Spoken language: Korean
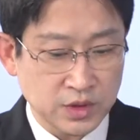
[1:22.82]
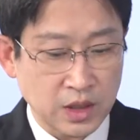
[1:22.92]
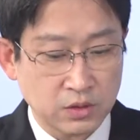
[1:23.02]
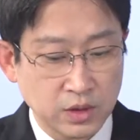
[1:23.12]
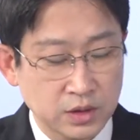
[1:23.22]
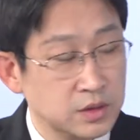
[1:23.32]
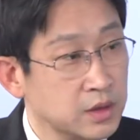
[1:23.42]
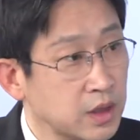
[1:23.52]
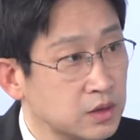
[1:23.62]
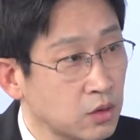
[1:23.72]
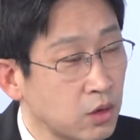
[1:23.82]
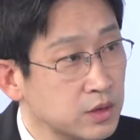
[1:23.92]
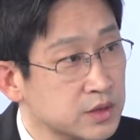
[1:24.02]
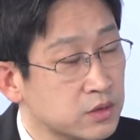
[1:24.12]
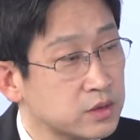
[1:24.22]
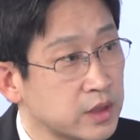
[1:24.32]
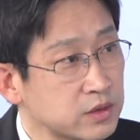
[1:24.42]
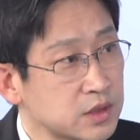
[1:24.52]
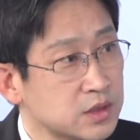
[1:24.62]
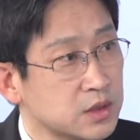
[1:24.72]
사건 같은 게 더 있었나요
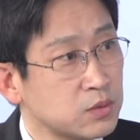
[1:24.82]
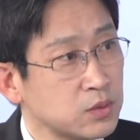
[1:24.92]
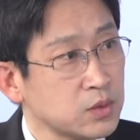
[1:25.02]
실제로?